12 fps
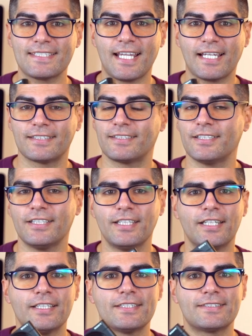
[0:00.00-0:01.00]
scatti
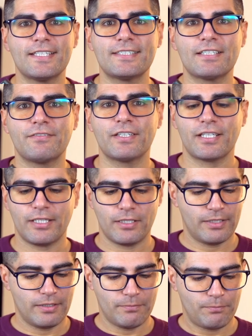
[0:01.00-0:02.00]
senza
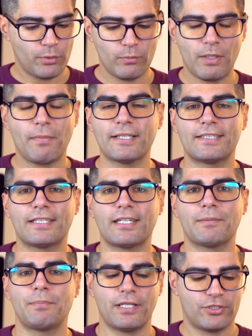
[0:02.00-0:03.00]
avere
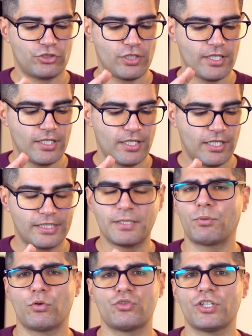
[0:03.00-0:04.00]
problematiche per scegliere la
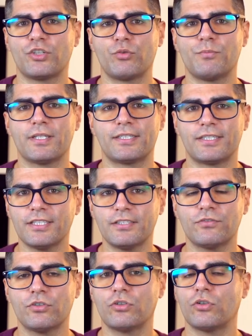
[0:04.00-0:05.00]
tipologia di
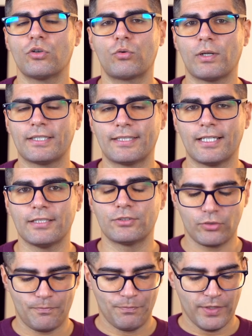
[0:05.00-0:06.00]
obiettivo o
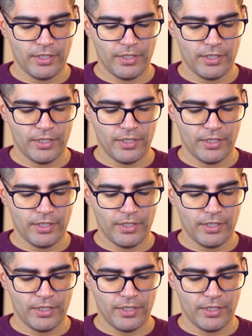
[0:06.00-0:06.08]
quant'altro.